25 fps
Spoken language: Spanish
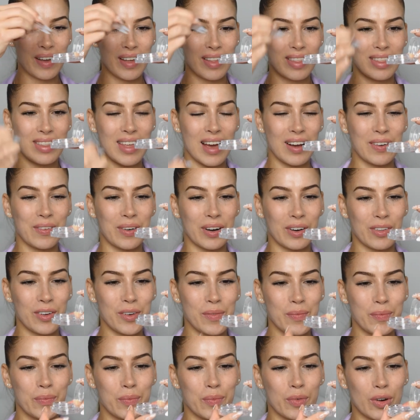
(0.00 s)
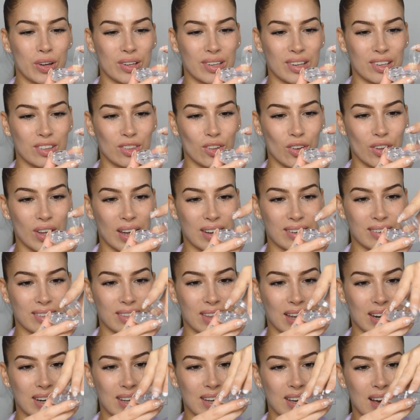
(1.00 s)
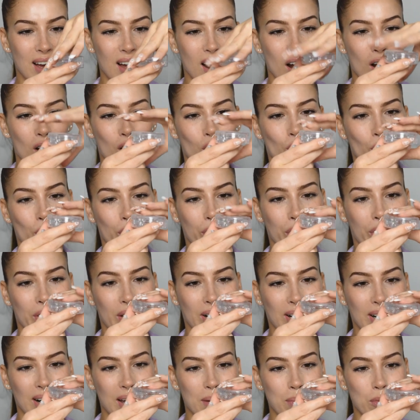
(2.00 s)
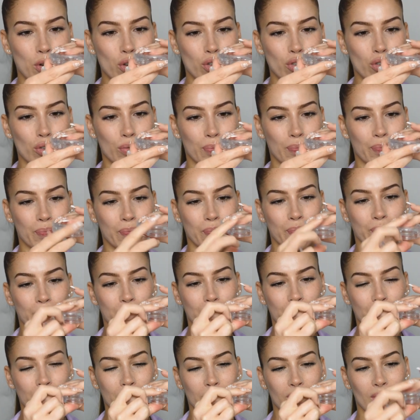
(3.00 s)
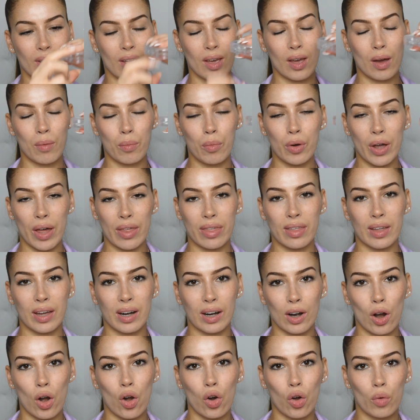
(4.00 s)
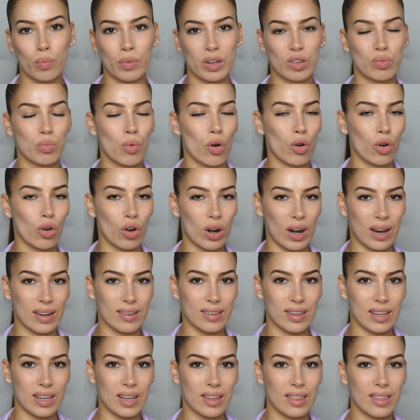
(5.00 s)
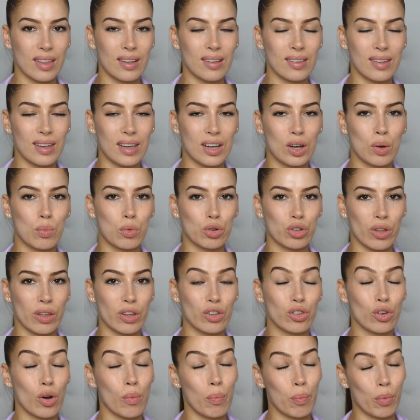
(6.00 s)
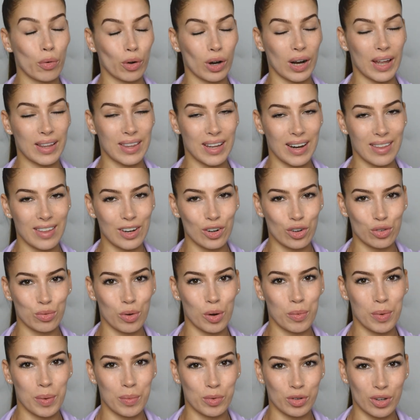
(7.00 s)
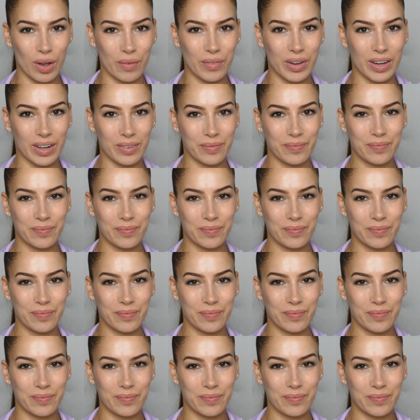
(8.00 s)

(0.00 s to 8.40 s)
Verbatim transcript: De acuerdo, pues esto ya estaría, lo cerramos. Voy a hacer lo mismo con las siguientes y como os he dicho, por la tarde nos volvemos a ver.